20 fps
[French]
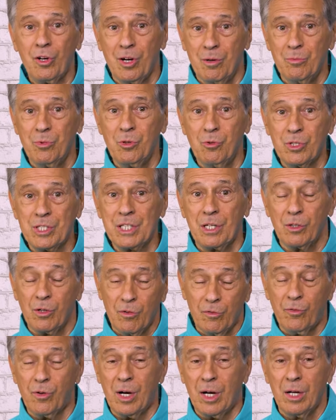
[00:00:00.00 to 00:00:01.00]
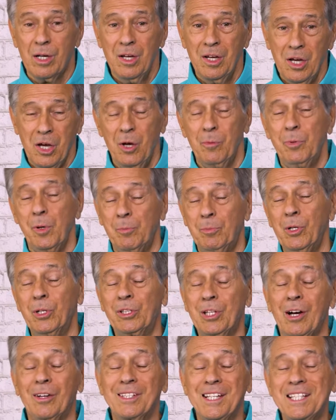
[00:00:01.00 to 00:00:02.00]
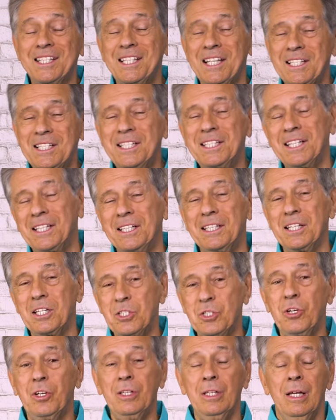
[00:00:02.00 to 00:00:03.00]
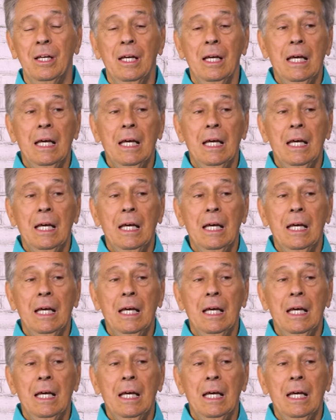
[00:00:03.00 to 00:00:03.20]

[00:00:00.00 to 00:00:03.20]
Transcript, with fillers: comme nous allons voir un peu plus tard dans cette série d'études.